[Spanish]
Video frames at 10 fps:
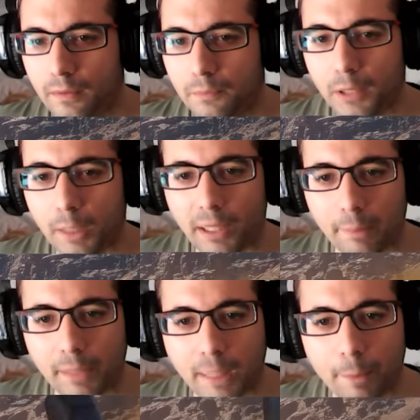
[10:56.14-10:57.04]
Bueno, a ver,
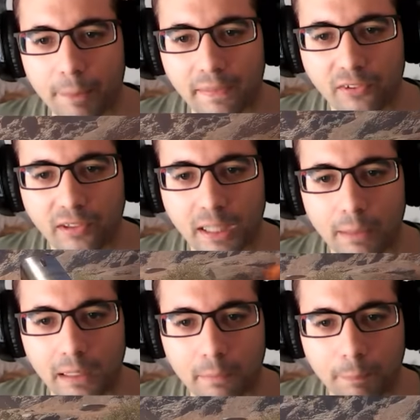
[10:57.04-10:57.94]
que mi equipo parece ser que
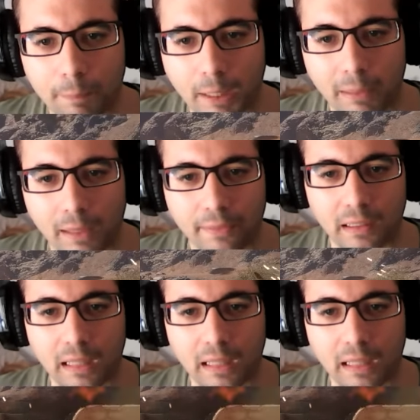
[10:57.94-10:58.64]
va a, lanzar